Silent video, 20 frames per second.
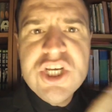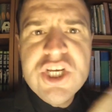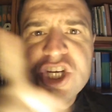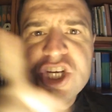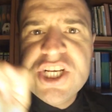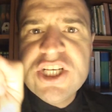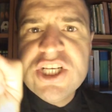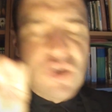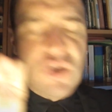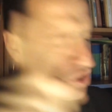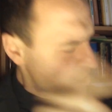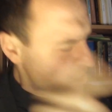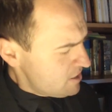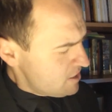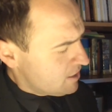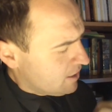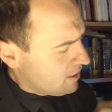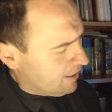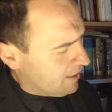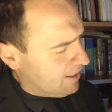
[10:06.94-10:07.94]
Chez
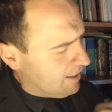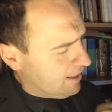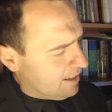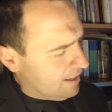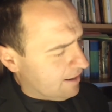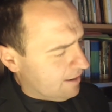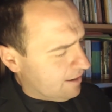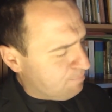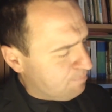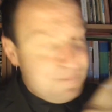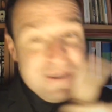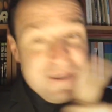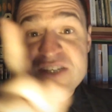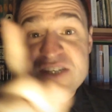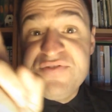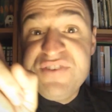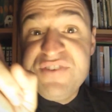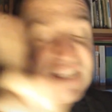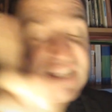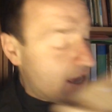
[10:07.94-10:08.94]
Sony,
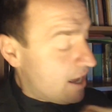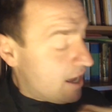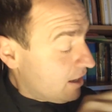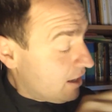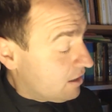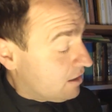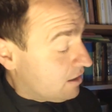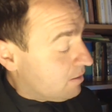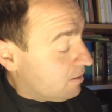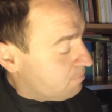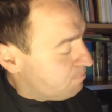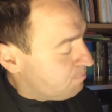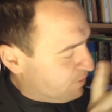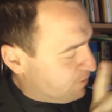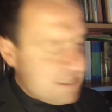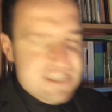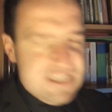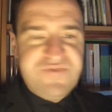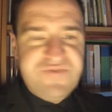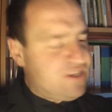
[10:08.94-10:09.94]
PS Vita,
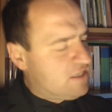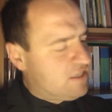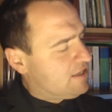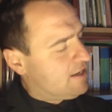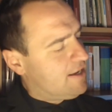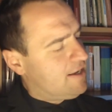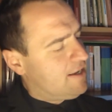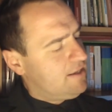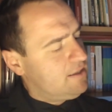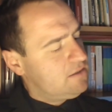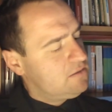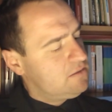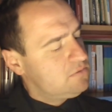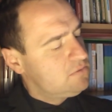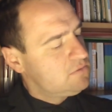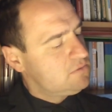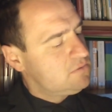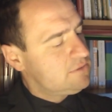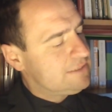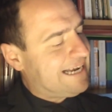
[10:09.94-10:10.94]
PS Vita,
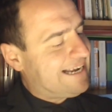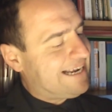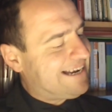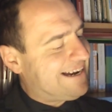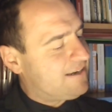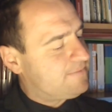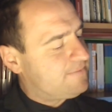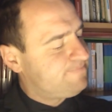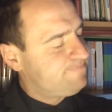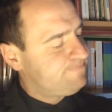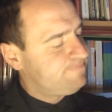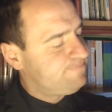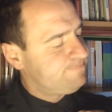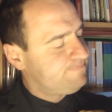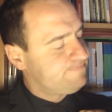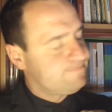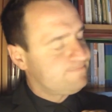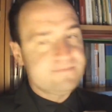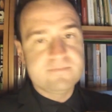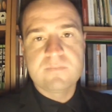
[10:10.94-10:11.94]
caca.
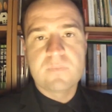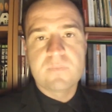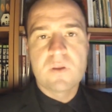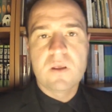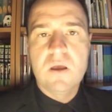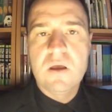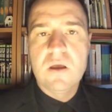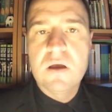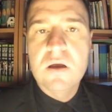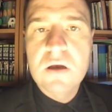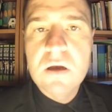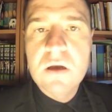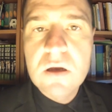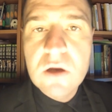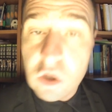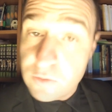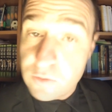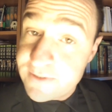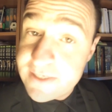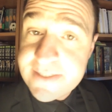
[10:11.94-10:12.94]

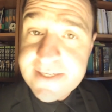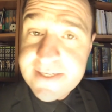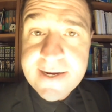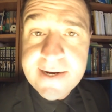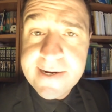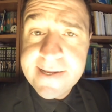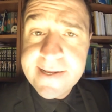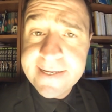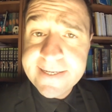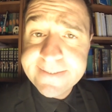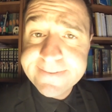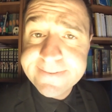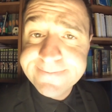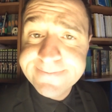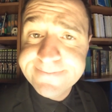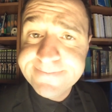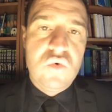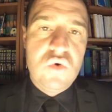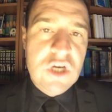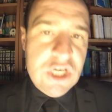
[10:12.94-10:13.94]
Comme ça, c'est clair.
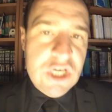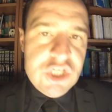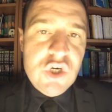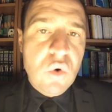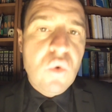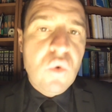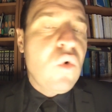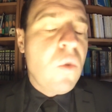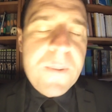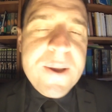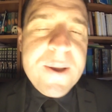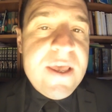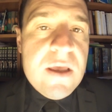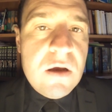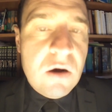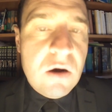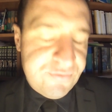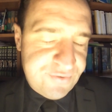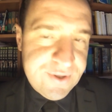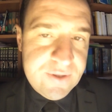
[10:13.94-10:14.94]
Les gens ont compris,
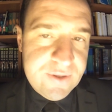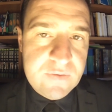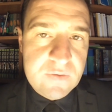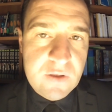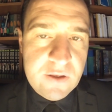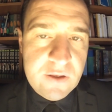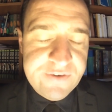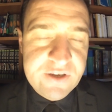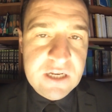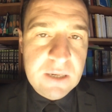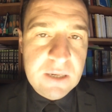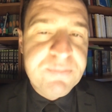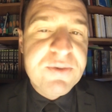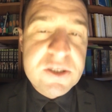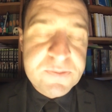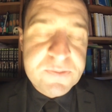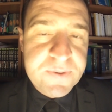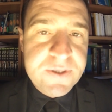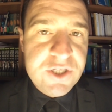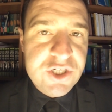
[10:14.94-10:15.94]
en fait, avec la
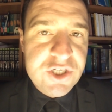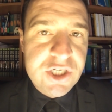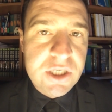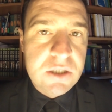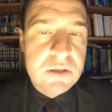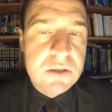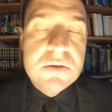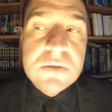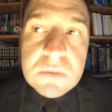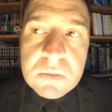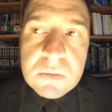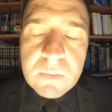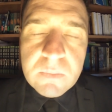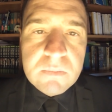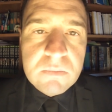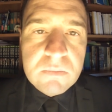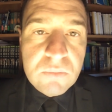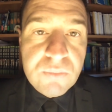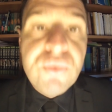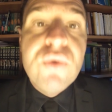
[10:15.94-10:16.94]
PSP déjà.
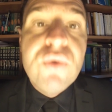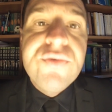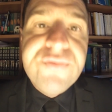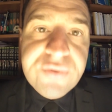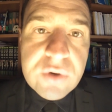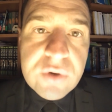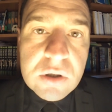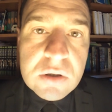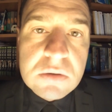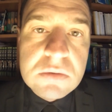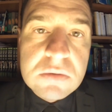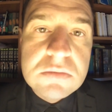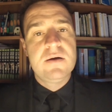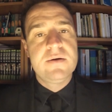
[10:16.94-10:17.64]
Pour une fois.